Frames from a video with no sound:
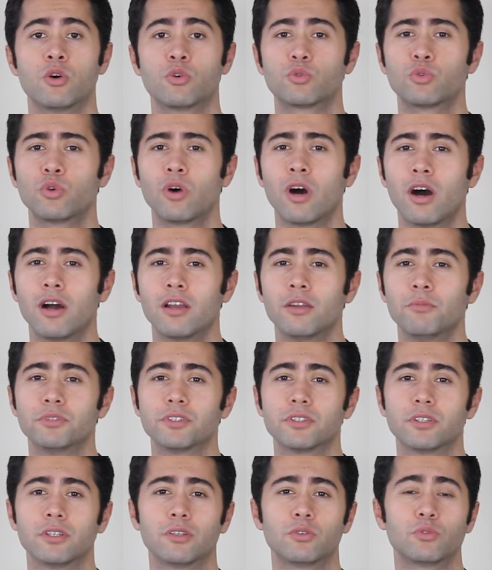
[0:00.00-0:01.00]
ruh
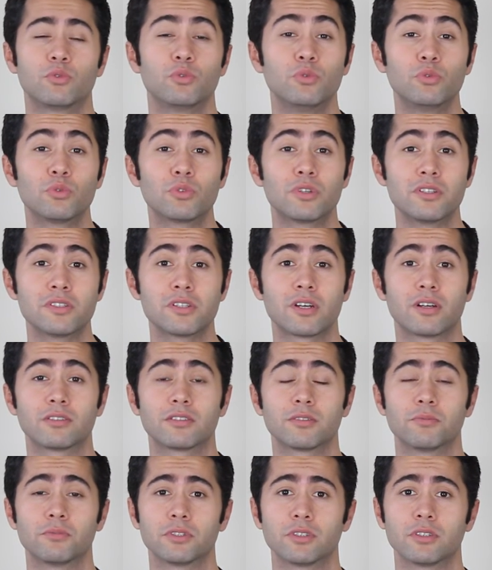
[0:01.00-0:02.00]
halimizi, günlük
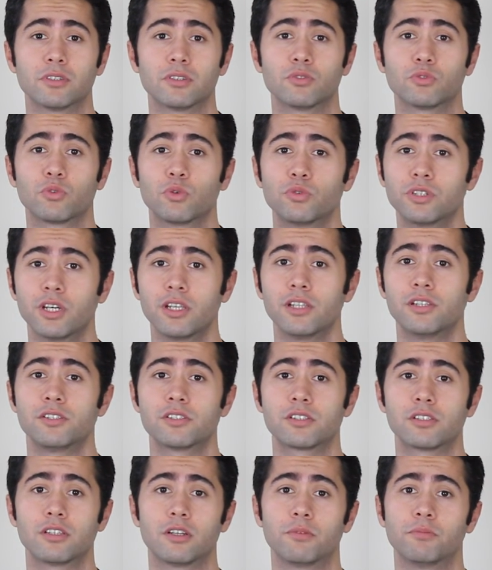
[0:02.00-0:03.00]
yaşantımızı, sosyal
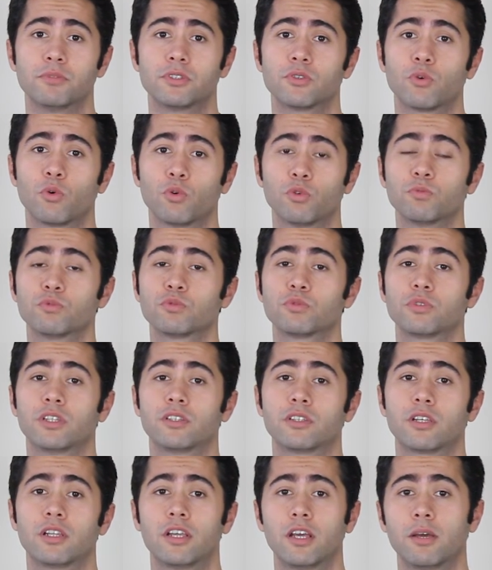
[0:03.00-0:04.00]
ilişkilerimizi olumsuz
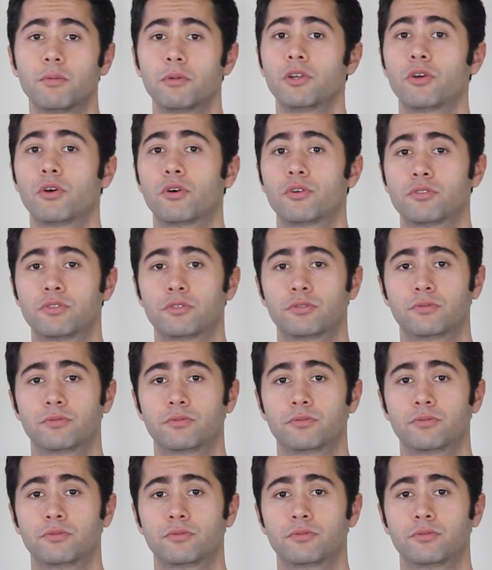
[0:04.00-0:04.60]
etkileyebiliyor.